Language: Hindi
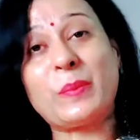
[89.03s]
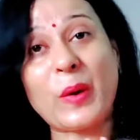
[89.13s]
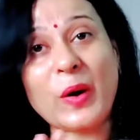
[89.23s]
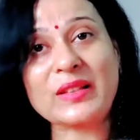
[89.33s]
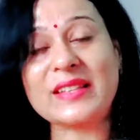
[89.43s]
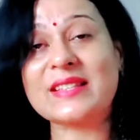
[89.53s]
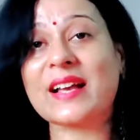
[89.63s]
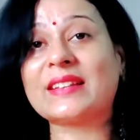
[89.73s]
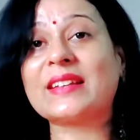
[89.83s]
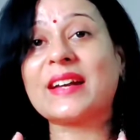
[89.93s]
बहुत ही
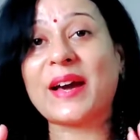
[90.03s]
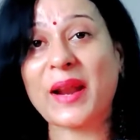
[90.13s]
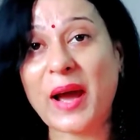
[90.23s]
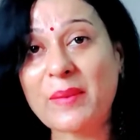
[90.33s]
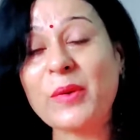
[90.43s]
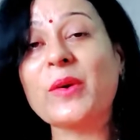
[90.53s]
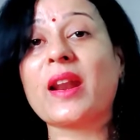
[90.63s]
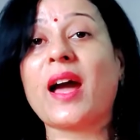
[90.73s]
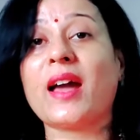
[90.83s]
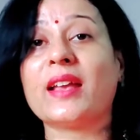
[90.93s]
ज़्यादा खराब हो
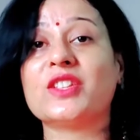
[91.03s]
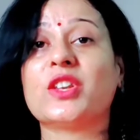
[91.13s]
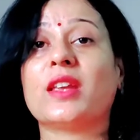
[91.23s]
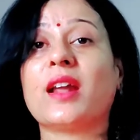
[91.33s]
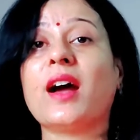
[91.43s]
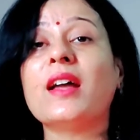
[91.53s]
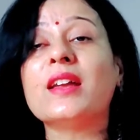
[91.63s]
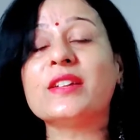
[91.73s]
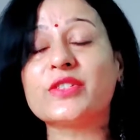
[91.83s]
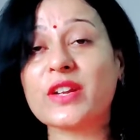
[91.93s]
रहा है चेहरा
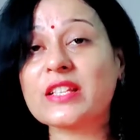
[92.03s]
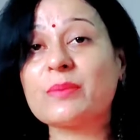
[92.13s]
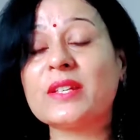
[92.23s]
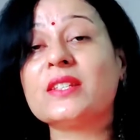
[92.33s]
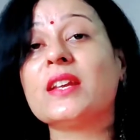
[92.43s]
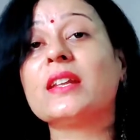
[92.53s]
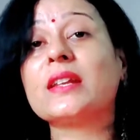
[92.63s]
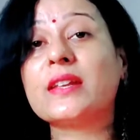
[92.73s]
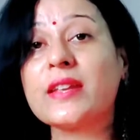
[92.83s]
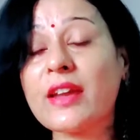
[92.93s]
ट्रस्ट मीडिया
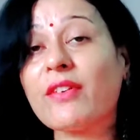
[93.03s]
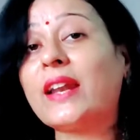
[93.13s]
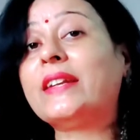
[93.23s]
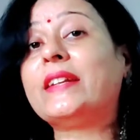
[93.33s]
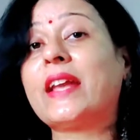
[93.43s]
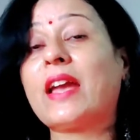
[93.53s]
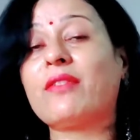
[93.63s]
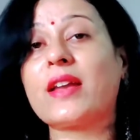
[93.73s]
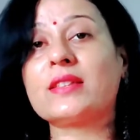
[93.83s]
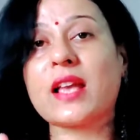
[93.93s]
ए वाली डी
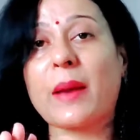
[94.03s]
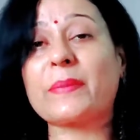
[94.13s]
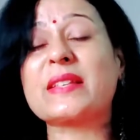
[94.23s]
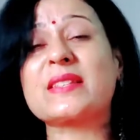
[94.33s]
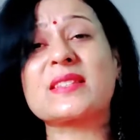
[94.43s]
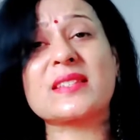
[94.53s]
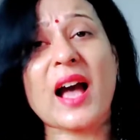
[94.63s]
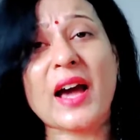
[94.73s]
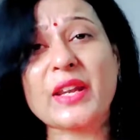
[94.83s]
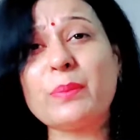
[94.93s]
से आपकी
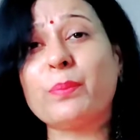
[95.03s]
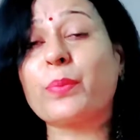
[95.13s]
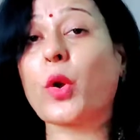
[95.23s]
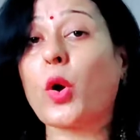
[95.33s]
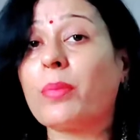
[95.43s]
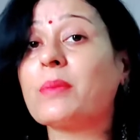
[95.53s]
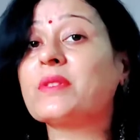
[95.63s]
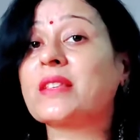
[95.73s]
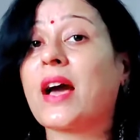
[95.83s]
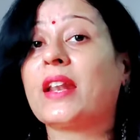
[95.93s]
सारी प्रॉब्लम
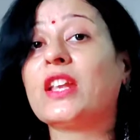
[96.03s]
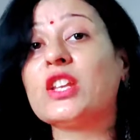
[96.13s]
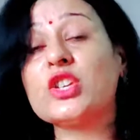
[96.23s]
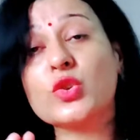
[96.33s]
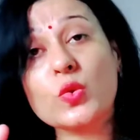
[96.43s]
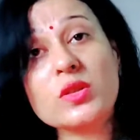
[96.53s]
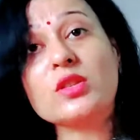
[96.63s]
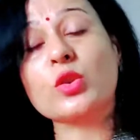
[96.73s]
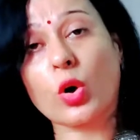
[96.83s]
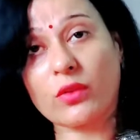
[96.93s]
सारे इश्यूज
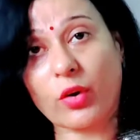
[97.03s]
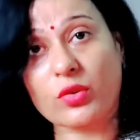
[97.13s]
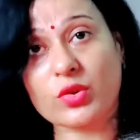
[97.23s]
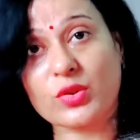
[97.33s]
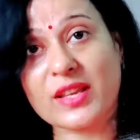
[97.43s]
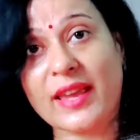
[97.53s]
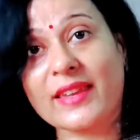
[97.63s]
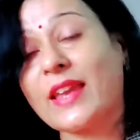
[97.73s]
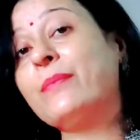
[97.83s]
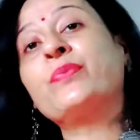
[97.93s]
सॉल्व आउट हो
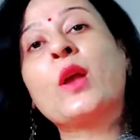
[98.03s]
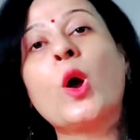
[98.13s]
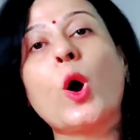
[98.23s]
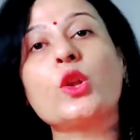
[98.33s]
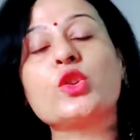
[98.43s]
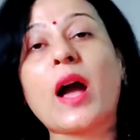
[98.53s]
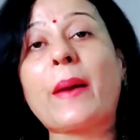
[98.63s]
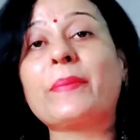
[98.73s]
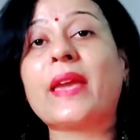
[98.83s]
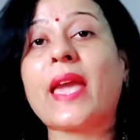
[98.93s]
जाएंगे और जो
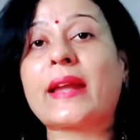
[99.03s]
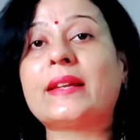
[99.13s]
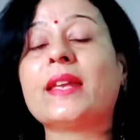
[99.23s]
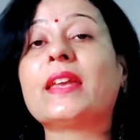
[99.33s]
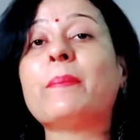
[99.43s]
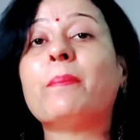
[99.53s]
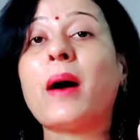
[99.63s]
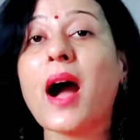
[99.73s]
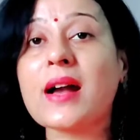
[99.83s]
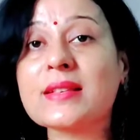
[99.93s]
आपके एक्ने के
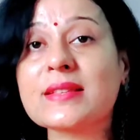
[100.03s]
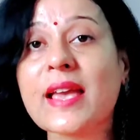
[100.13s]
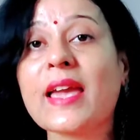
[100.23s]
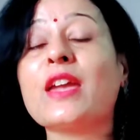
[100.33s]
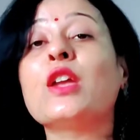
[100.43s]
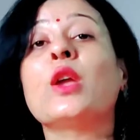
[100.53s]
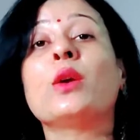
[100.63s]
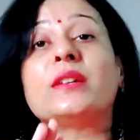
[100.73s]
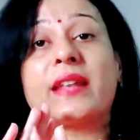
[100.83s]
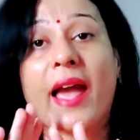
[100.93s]
मार्क्स हैं
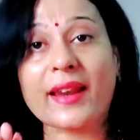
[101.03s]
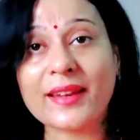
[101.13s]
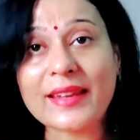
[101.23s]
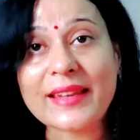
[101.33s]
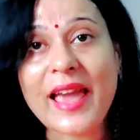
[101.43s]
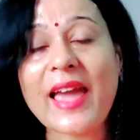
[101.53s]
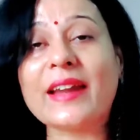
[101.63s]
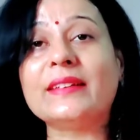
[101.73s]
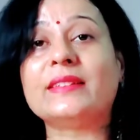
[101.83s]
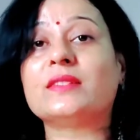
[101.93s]
टैनिंग है
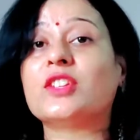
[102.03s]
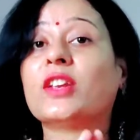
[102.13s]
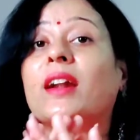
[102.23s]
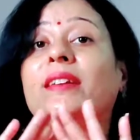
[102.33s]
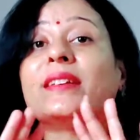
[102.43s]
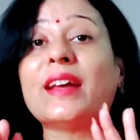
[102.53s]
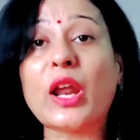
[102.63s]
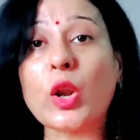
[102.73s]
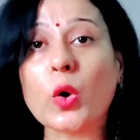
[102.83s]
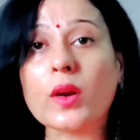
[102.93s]
चेहरा
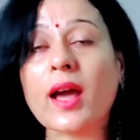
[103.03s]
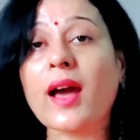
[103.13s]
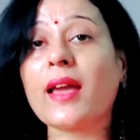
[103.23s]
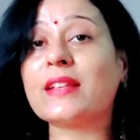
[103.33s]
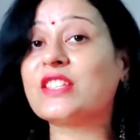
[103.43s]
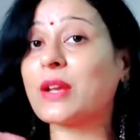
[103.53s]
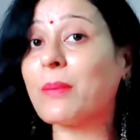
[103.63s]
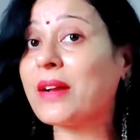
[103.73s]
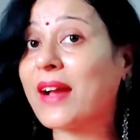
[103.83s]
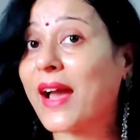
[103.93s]
डल हो रहा है
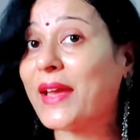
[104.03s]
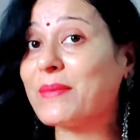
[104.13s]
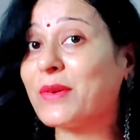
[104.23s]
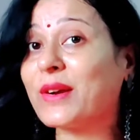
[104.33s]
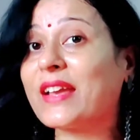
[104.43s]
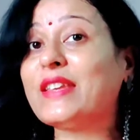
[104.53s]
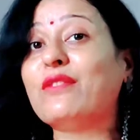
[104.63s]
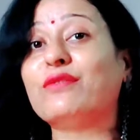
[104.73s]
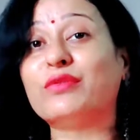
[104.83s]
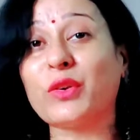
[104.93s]
चमक गायब हो गई है
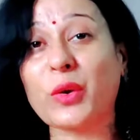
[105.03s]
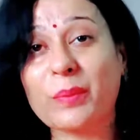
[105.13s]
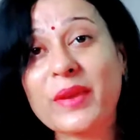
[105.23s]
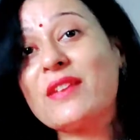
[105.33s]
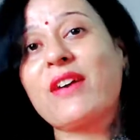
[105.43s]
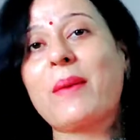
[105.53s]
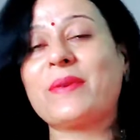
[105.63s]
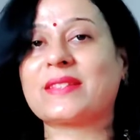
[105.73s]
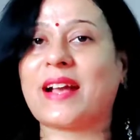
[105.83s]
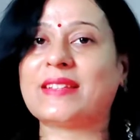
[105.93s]
वो भी
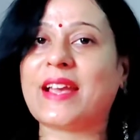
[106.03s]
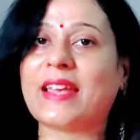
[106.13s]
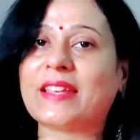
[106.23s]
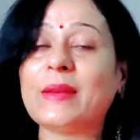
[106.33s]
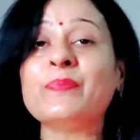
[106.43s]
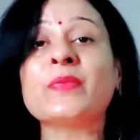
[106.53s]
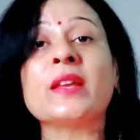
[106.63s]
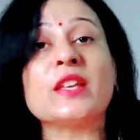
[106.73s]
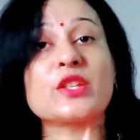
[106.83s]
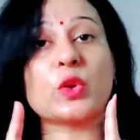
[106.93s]
वापस आ जाएगी
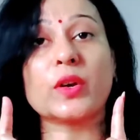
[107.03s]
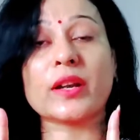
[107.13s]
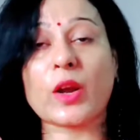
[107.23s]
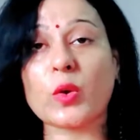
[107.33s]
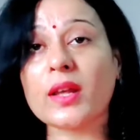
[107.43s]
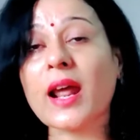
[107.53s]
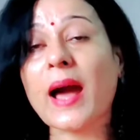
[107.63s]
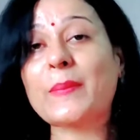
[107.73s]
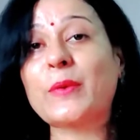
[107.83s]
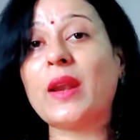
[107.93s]
इसको रेगुलर
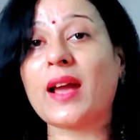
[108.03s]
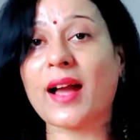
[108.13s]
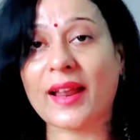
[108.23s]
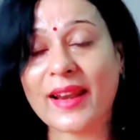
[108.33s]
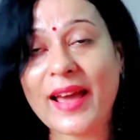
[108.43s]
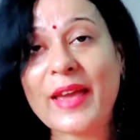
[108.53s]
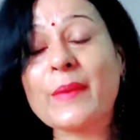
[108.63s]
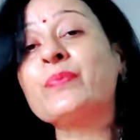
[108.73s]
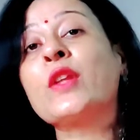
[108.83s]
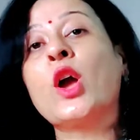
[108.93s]
आपको लगाना है
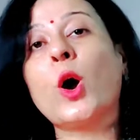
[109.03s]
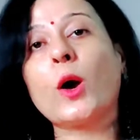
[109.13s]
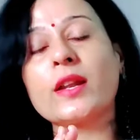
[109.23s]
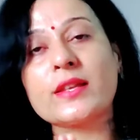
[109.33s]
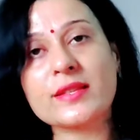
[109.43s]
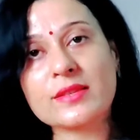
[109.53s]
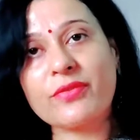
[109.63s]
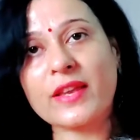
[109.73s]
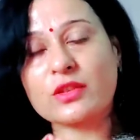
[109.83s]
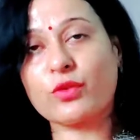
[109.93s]
और इस
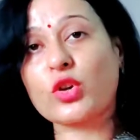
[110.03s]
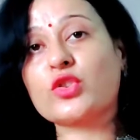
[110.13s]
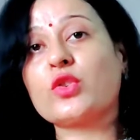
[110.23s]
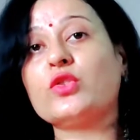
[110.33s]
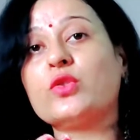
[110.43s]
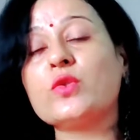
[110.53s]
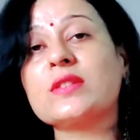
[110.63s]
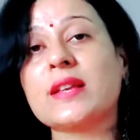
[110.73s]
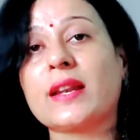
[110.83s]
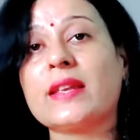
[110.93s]
फेस वॉश को
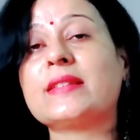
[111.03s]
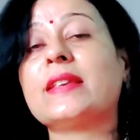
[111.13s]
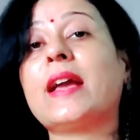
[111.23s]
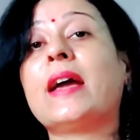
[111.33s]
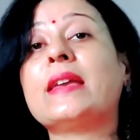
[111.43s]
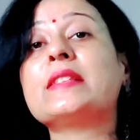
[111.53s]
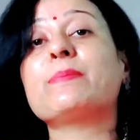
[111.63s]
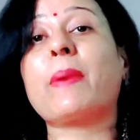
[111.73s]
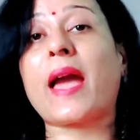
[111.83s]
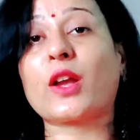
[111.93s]
यूज करने से या इस
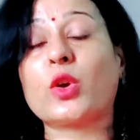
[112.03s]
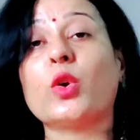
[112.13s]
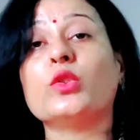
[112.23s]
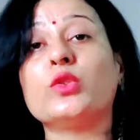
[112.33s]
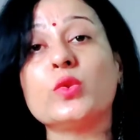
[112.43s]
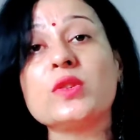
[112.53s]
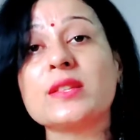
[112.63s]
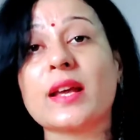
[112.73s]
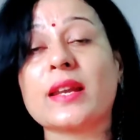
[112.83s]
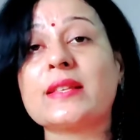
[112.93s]
पैक को यूज
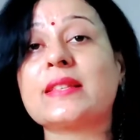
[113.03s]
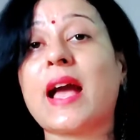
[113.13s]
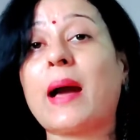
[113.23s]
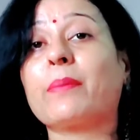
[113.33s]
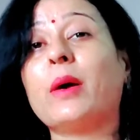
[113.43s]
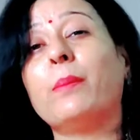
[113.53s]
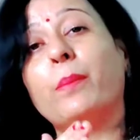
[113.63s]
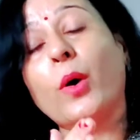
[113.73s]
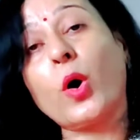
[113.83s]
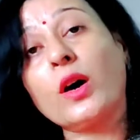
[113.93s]
करने से आपका
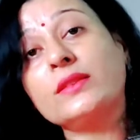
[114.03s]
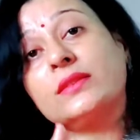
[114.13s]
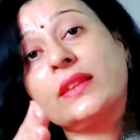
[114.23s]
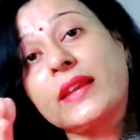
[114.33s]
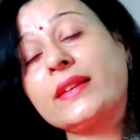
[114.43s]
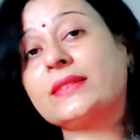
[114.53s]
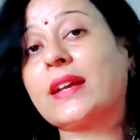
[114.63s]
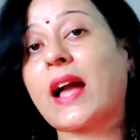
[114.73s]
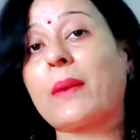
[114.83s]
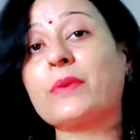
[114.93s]
बहुत देर
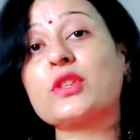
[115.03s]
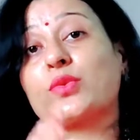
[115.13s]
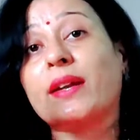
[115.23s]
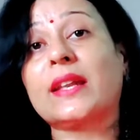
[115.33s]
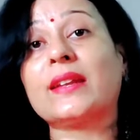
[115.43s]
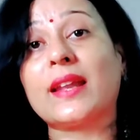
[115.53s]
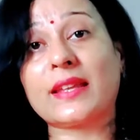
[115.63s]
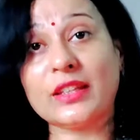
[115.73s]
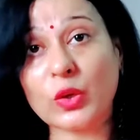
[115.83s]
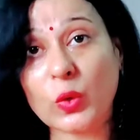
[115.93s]
तक आपकी स्वेटिंग
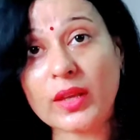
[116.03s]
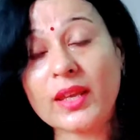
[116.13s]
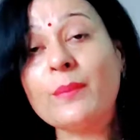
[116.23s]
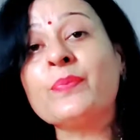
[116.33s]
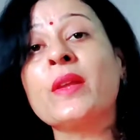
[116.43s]
नहीं होगी